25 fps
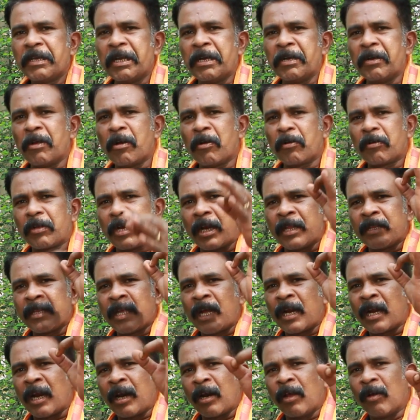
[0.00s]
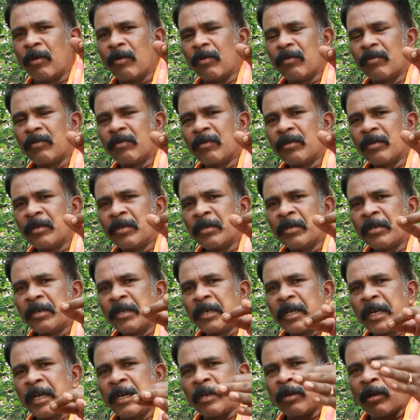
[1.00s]
ఎన్నో గ్రంథాలలో
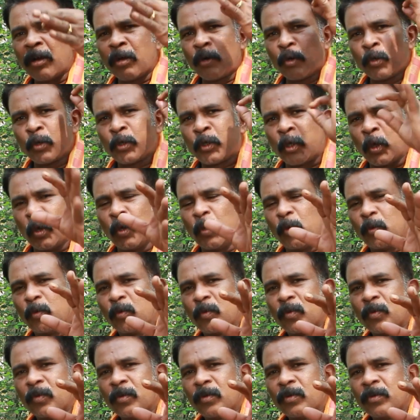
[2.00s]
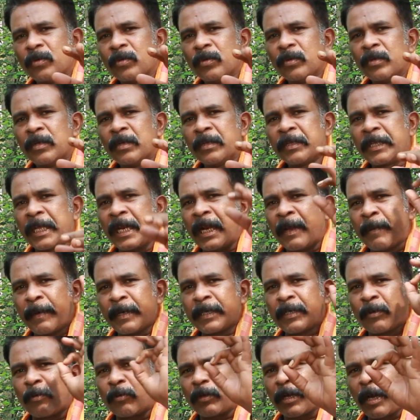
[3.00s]
ఎన్నో ఋషులు
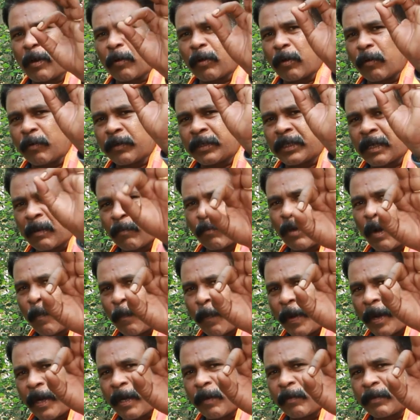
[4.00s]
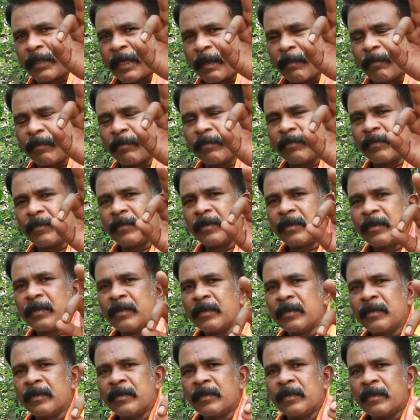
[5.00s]
తెలియపరిచిన ఒకే ఒక విషయం గొప్ప విషయం
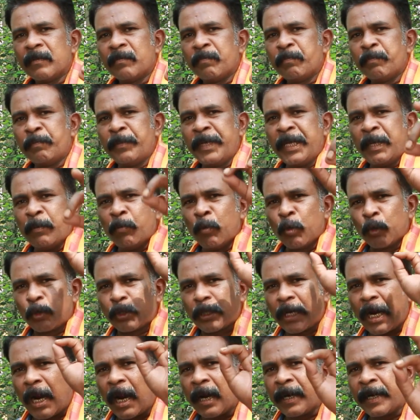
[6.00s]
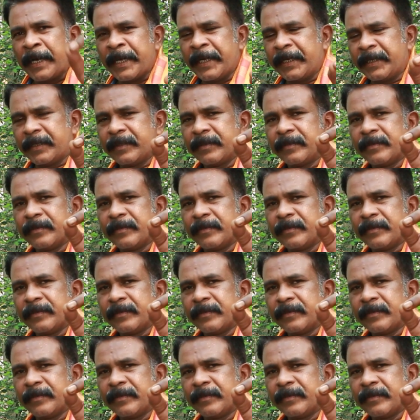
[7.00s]
మీ మూత్రాన్ని